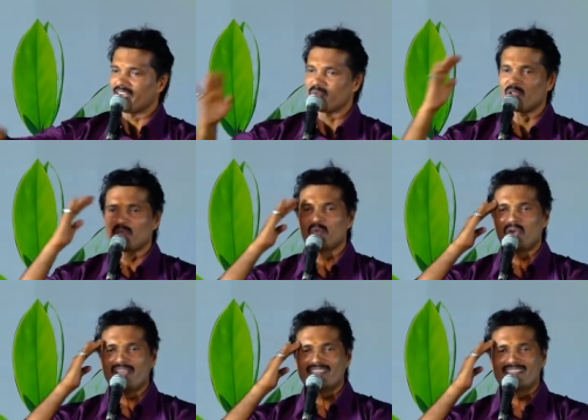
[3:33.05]
நம்முடைய
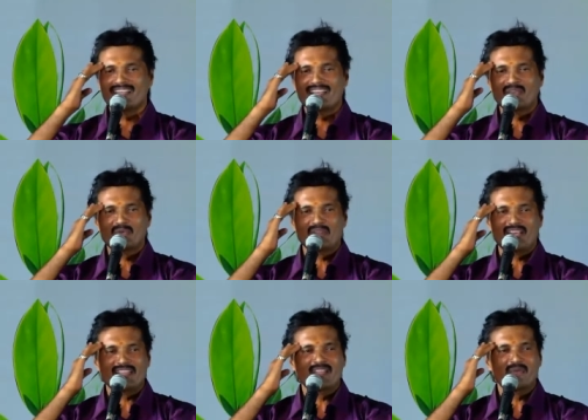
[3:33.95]
மூளைக்கு சென்றடையக்கூடிய
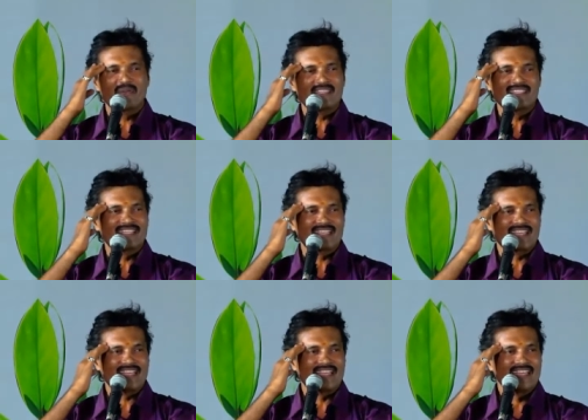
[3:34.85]
அந்த உணர்ச்சி இருக்கு